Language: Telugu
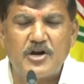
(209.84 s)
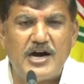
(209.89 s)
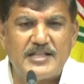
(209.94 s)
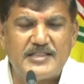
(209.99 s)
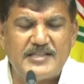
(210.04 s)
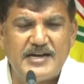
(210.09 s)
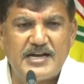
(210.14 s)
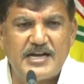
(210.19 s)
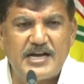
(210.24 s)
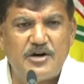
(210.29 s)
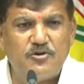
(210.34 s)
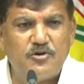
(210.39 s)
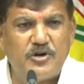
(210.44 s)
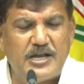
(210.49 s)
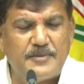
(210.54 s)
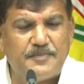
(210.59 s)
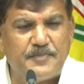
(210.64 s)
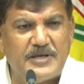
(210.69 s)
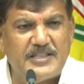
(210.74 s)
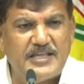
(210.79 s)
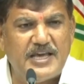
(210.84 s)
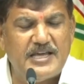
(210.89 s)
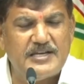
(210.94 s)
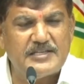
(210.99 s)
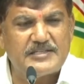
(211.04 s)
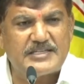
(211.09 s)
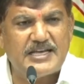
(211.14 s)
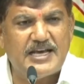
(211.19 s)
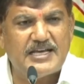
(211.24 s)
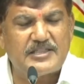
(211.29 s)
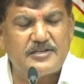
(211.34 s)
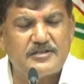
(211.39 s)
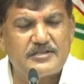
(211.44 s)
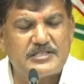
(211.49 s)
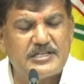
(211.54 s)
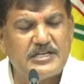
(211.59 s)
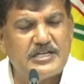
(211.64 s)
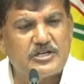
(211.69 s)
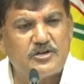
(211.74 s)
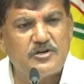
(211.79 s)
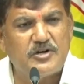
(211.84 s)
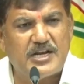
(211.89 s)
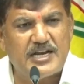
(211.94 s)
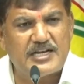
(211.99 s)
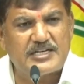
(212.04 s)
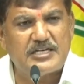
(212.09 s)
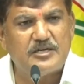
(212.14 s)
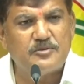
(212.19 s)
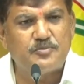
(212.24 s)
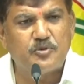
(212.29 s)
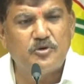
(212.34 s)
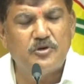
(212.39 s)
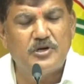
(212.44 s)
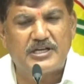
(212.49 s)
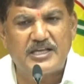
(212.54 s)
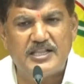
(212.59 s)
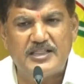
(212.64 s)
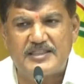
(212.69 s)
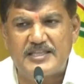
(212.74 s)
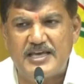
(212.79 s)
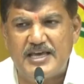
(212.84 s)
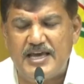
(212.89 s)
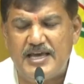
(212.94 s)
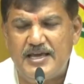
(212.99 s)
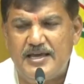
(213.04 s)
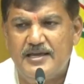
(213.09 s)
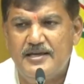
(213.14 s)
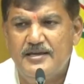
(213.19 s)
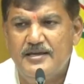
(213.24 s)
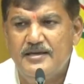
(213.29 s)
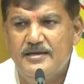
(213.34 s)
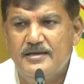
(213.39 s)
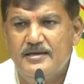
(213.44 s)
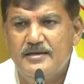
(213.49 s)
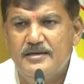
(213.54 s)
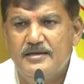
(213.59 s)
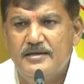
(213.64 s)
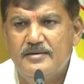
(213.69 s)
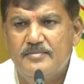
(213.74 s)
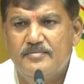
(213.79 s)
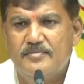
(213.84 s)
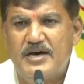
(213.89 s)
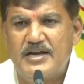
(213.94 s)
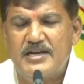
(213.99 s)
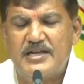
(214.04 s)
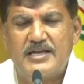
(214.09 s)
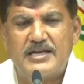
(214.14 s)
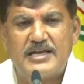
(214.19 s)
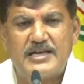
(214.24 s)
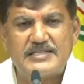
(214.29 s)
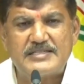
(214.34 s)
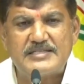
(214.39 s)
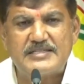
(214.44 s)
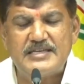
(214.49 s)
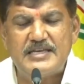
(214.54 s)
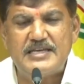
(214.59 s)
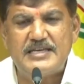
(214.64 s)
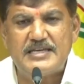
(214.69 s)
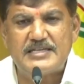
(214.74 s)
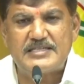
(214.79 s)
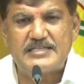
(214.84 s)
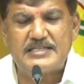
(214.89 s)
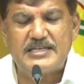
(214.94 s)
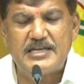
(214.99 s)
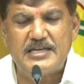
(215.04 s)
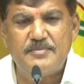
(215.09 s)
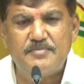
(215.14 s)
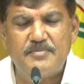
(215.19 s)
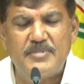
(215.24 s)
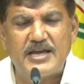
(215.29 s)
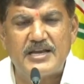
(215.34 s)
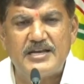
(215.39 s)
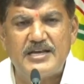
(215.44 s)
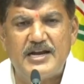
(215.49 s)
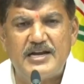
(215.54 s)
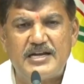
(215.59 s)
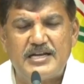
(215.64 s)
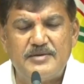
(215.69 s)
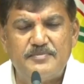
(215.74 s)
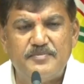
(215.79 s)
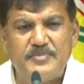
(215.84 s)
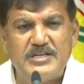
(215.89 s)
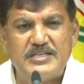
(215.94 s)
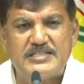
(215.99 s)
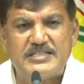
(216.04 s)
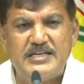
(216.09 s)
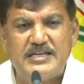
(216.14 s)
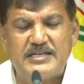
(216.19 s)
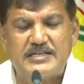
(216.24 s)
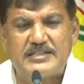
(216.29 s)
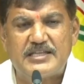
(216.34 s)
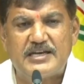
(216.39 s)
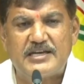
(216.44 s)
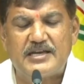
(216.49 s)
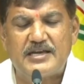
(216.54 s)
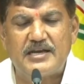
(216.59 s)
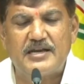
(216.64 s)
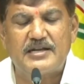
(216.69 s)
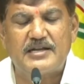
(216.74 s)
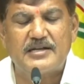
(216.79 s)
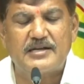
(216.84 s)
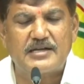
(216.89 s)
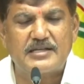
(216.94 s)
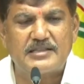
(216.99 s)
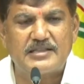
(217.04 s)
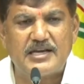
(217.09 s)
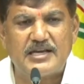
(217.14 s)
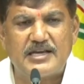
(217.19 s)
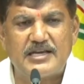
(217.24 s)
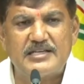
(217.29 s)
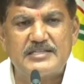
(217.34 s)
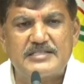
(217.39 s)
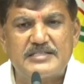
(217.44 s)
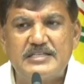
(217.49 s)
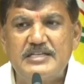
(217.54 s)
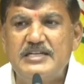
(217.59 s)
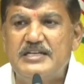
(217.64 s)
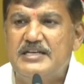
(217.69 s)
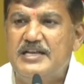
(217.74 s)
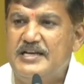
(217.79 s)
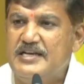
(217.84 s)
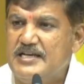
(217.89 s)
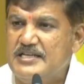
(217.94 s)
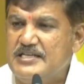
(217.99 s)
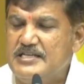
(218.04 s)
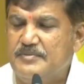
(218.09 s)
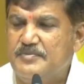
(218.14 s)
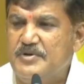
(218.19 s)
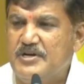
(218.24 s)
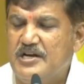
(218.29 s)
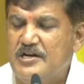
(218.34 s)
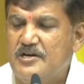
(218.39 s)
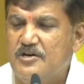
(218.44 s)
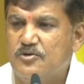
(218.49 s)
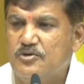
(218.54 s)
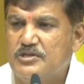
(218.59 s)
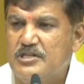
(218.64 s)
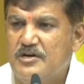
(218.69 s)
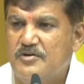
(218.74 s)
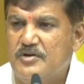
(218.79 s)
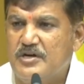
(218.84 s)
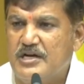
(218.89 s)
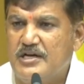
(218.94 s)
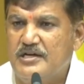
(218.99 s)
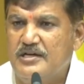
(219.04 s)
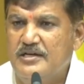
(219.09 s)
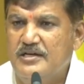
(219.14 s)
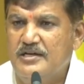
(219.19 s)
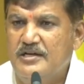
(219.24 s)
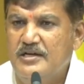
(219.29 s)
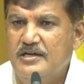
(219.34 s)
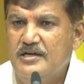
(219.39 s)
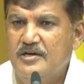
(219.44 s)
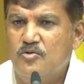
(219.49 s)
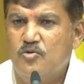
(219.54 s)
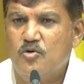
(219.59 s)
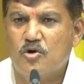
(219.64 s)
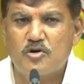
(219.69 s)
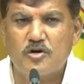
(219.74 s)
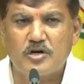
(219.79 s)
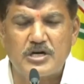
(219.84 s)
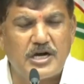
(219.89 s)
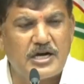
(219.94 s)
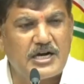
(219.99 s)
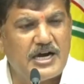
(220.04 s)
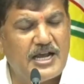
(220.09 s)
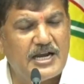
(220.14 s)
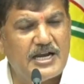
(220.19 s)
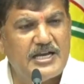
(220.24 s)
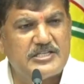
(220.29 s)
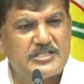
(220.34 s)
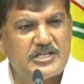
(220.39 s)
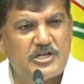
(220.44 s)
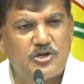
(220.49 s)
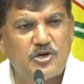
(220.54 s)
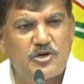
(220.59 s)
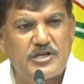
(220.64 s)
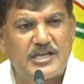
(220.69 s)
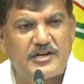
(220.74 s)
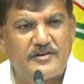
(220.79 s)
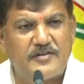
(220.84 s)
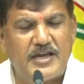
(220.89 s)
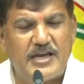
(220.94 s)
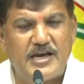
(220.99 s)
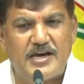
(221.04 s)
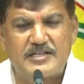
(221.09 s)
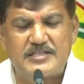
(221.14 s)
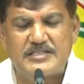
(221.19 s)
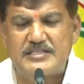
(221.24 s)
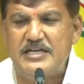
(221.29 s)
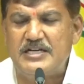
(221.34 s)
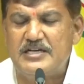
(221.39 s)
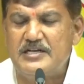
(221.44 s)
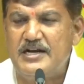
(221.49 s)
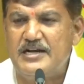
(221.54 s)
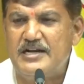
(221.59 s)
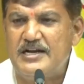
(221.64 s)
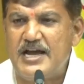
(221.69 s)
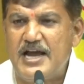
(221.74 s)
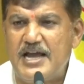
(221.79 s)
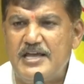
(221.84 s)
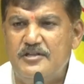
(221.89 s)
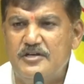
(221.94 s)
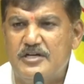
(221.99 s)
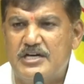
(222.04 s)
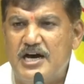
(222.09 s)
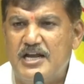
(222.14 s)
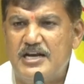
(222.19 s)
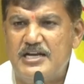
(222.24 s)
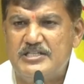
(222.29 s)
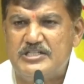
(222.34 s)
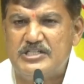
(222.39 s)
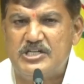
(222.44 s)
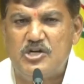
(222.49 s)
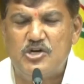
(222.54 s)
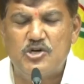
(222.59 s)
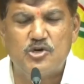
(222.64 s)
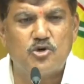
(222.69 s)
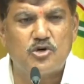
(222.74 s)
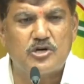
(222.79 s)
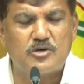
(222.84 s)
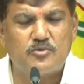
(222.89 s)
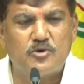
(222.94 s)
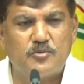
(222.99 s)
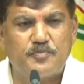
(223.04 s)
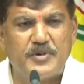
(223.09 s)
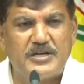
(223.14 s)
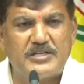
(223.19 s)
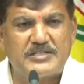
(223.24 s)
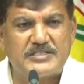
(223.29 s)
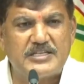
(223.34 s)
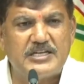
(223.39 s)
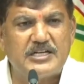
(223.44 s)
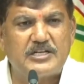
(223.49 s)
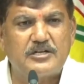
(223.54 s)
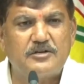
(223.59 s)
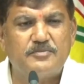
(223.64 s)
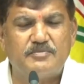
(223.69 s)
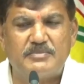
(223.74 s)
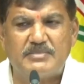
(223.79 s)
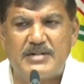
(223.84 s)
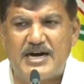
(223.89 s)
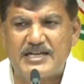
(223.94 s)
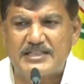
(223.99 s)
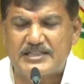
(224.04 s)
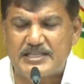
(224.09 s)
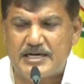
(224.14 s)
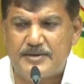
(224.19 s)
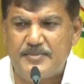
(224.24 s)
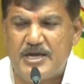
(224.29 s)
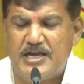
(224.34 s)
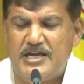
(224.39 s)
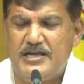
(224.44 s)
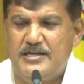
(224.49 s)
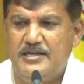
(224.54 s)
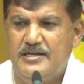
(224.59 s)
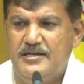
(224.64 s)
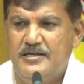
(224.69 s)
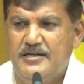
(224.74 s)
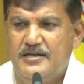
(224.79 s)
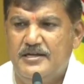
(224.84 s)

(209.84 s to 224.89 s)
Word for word: మరో అదనంగా ఉండే పదిహేను శాతం సీట్లు నేషనల్ పూల్కి వెళ్తే మరి ఎస్సీ ఎస్టీ మైనారిటీ బీసీలకు తగ్గే దక్కే సీట్లు ఎన్నని చెప్పి నేను అడుగుతా ఉన్నా ఒక్కొక్క కాలేజీల్లో ఇరవై ఆరు సీట్లు అంటే ఐదు కాలేజీల్లో నూట ముప్పై సీట్లు మాత్రమే